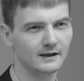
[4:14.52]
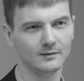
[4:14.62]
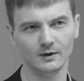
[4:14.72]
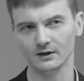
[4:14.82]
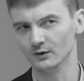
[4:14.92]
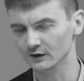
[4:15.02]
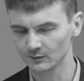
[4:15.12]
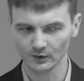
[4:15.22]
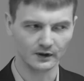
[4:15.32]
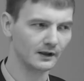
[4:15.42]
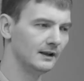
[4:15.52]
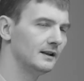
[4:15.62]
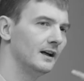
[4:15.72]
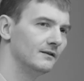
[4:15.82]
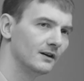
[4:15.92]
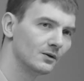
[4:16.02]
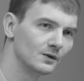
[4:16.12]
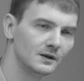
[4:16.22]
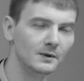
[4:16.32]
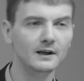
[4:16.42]
Земли, то есть спутник летает вокруг
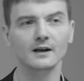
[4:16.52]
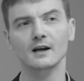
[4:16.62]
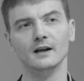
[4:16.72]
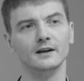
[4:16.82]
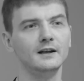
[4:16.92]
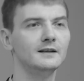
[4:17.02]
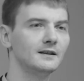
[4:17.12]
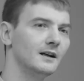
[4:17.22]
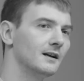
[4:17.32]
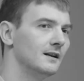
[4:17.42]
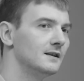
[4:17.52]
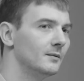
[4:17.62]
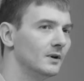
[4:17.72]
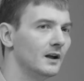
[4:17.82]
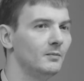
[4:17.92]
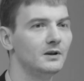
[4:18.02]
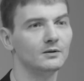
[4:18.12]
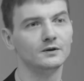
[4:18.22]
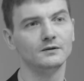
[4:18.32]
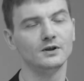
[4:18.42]
Земли, на низкой околоземной орбите
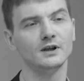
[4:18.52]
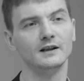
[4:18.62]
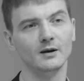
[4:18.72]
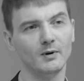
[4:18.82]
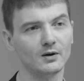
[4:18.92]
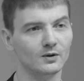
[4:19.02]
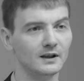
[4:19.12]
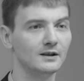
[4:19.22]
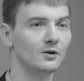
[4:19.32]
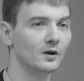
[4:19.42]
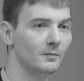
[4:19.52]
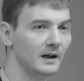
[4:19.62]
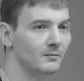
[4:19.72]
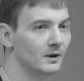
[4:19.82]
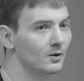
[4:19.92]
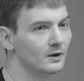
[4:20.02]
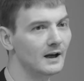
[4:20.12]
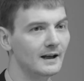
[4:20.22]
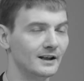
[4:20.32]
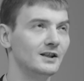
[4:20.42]
он совершает оборот за 45 минут,
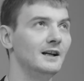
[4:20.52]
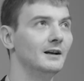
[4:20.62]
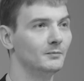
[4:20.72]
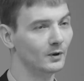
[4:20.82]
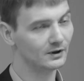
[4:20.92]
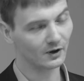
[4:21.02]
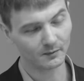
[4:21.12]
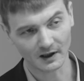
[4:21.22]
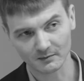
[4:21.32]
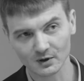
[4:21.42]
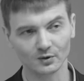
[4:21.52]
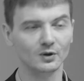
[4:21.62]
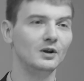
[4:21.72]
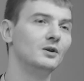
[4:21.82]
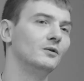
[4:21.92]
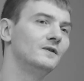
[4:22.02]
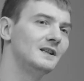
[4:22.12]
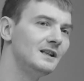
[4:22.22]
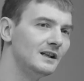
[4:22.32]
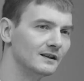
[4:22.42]
точнее 45 минут он идет в
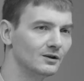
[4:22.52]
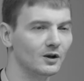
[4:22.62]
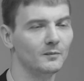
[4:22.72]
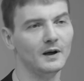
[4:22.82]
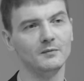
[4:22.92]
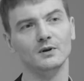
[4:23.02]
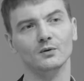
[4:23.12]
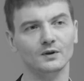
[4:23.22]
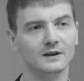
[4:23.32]
тени, 45 минут